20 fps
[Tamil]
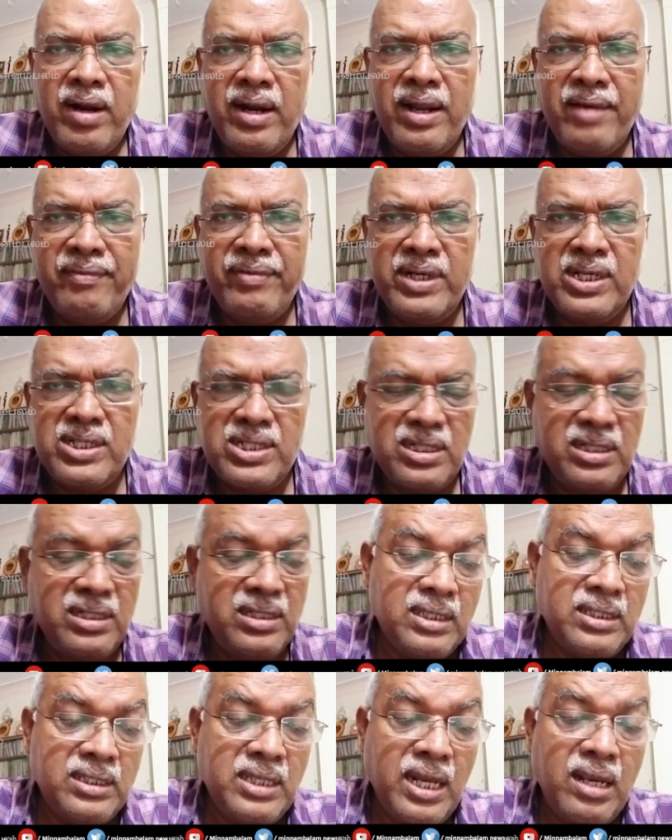டெஃபனேஷன்
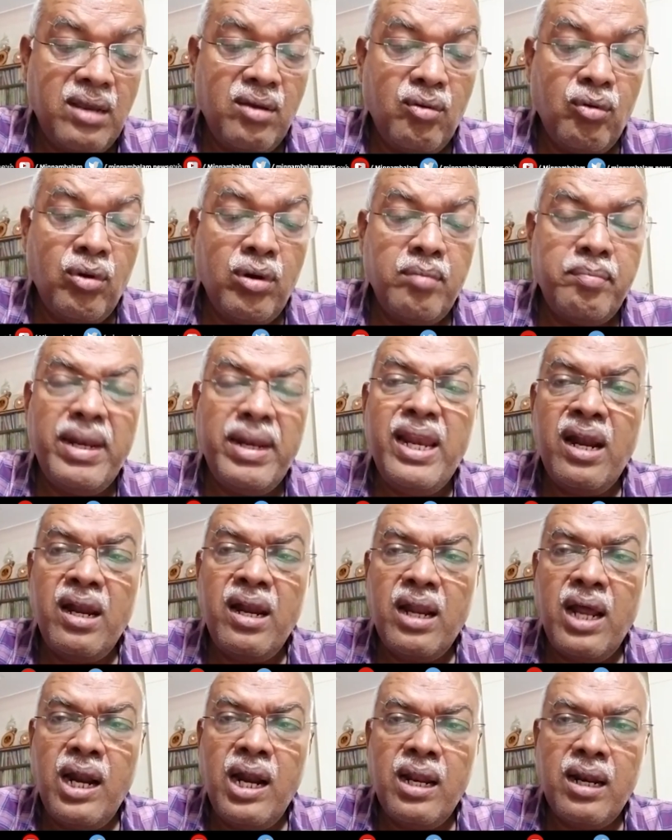சரி ஒரு பில்லியன்
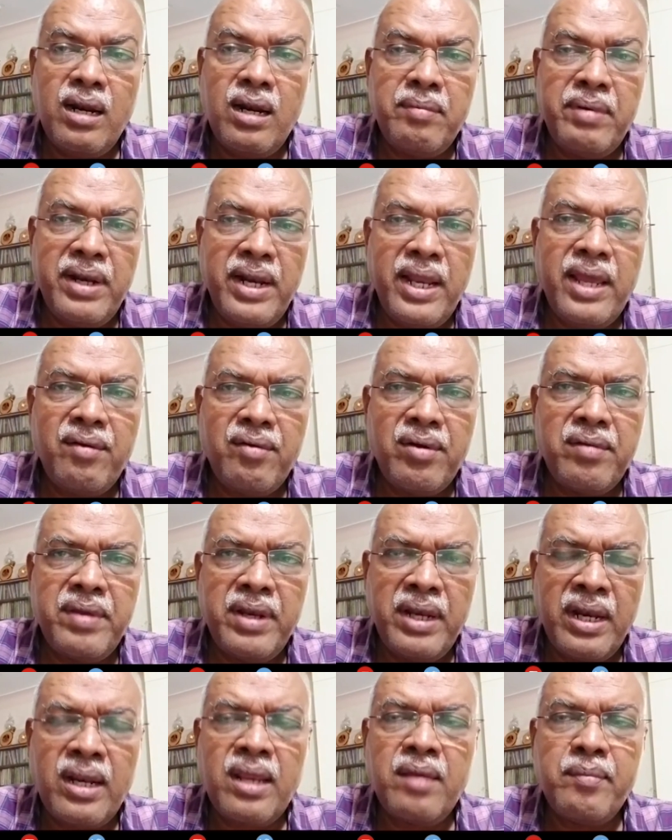டாலர் அப்படின்னா எவ்வளோ
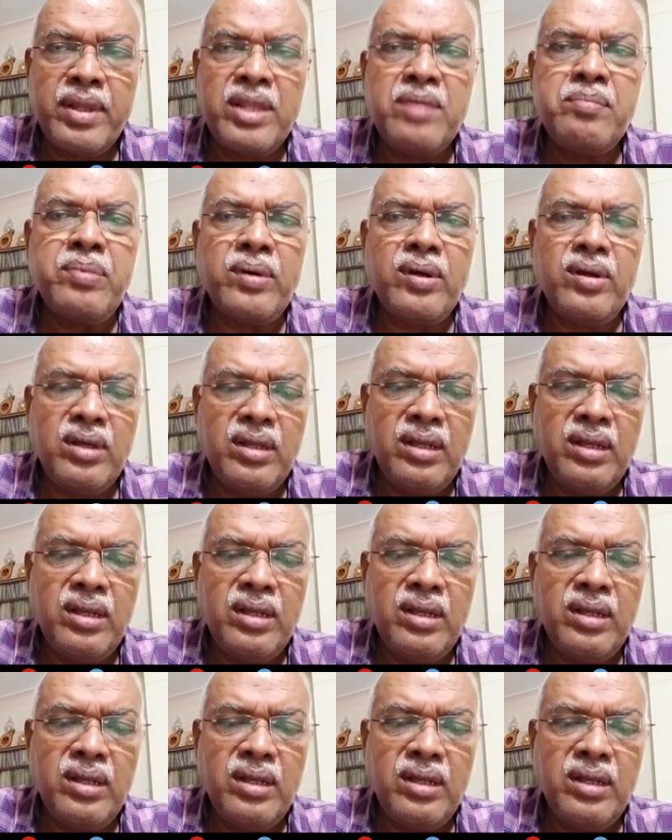இன்றைய மதிப்பு